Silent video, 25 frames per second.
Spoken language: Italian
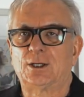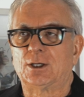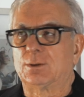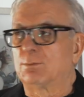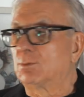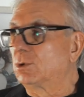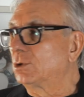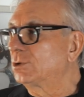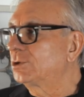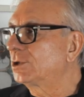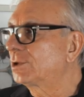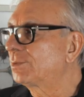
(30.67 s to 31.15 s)

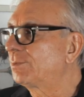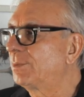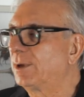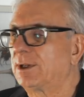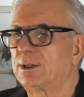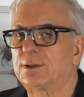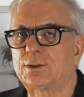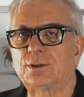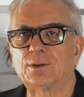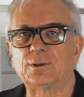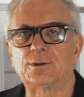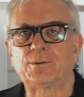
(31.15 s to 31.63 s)
Molto
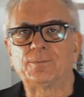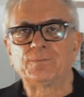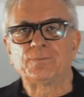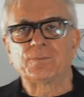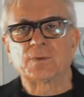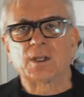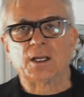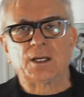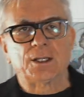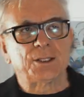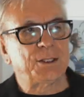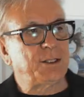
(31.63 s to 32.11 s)
spesso
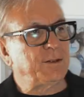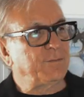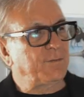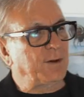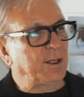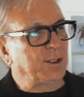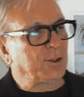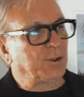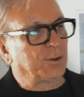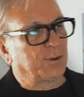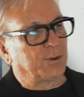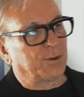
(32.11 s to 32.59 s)
si
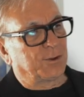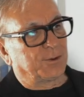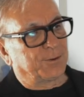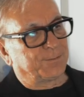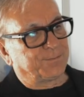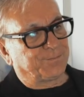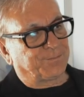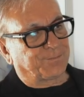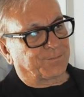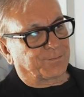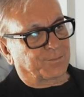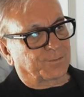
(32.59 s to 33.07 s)

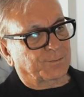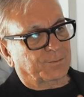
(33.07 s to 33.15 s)
vedono